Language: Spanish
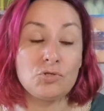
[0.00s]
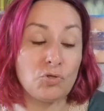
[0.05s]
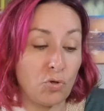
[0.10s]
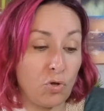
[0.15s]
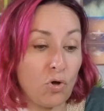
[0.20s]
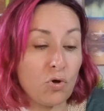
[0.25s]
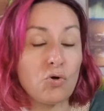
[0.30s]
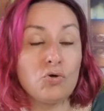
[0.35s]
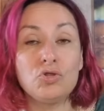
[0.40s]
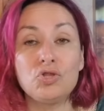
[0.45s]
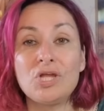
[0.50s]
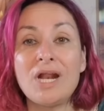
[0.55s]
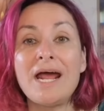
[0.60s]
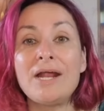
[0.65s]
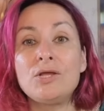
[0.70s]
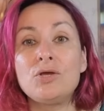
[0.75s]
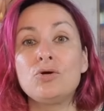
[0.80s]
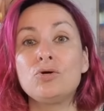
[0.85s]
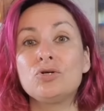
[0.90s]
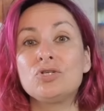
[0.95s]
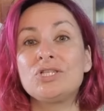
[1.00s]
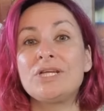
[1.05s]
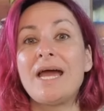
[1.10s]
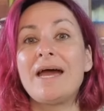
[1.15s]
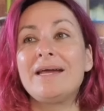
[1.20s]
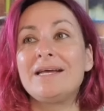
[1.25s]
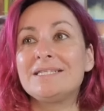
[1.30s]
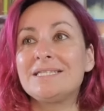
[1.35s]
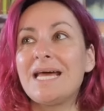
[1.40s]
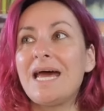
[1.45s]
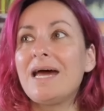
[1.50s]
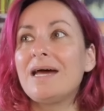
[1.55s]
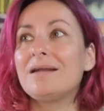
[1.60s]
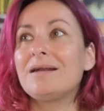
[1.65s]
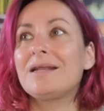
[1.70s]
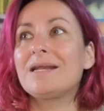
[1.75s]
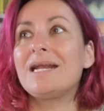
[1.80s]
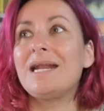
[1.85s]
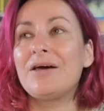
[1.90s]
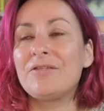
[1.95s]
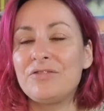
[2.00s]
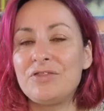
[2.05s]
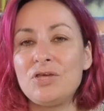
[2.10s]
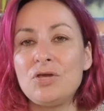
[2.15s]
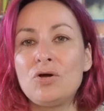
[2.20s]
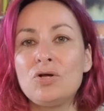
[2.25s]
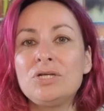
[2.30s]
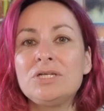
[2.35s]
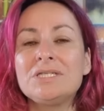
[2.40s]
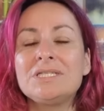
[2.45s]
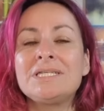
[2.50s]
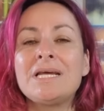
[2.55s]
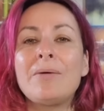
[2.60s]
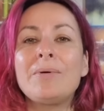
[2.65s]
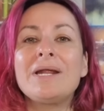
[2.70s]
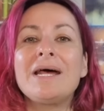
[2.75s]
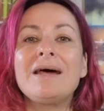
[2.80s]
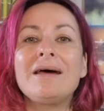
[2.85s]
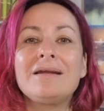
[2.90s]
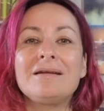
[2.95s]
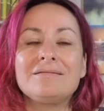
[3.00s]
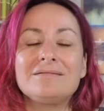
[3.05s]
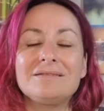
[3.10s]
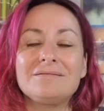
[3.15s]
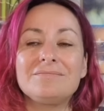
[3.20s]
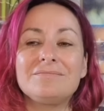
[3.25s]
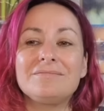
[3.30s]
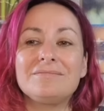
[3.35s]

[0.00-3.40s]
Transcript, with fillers: Todo lo contrario, o sea, esa relación se habrá,